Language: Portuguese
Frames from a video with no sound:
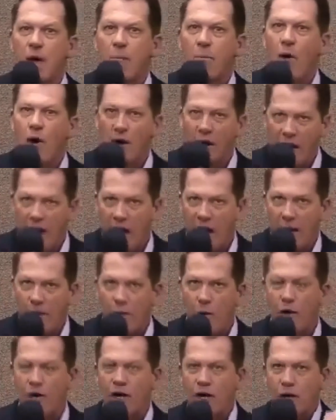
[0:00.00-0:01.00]
Por quê?
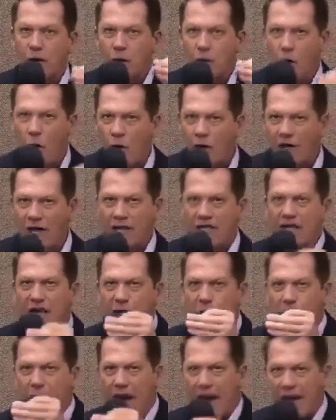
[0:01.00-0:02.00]
Porque todas
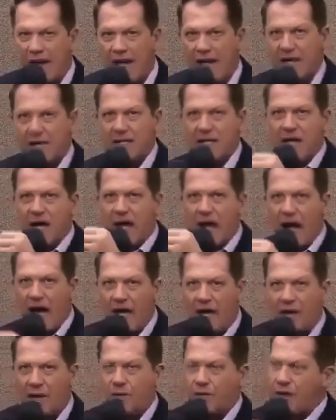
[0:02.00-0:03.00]
as barreiras que
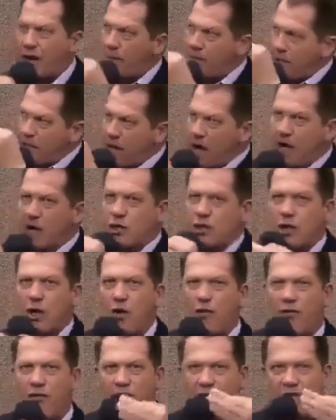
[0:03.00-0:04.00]
caíram na minha
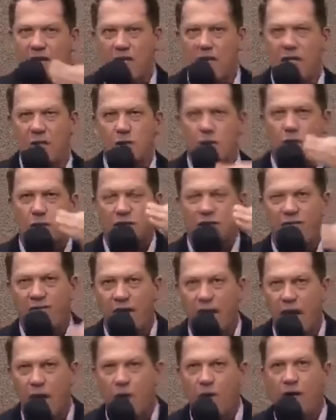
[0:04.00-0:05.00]
região, Fazenda Souza,
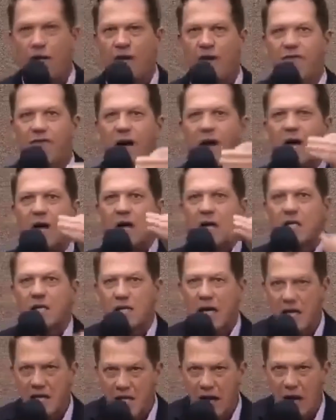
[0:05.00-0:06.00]
Vila Oliva,
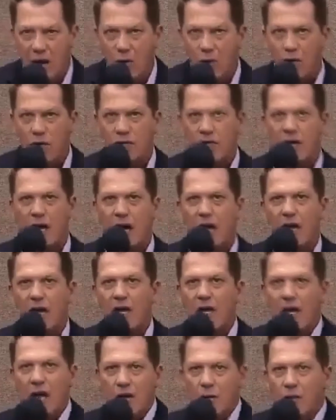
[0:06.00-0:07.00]
Santa Lúcia
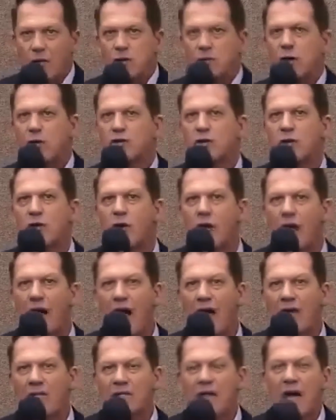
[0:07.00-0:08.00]
e alguns outros
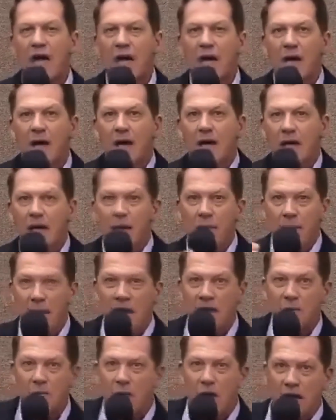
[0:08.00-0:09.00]
locais, e
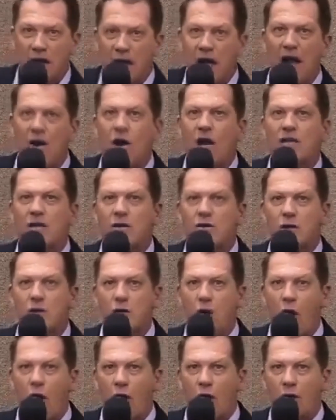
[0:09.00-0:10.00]
mesmo aqui na Rota do
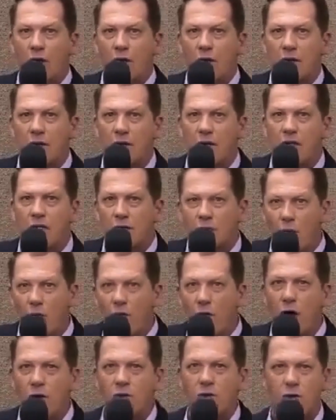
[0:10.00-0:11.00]
Sol, que
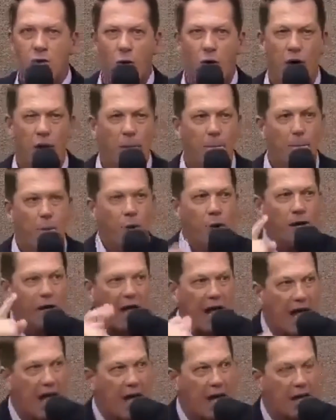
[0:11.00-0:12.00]
estourou a adutora. Por
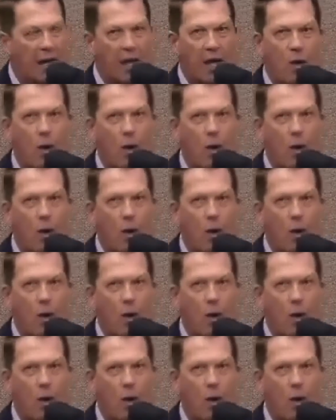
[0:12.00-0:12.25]
quê?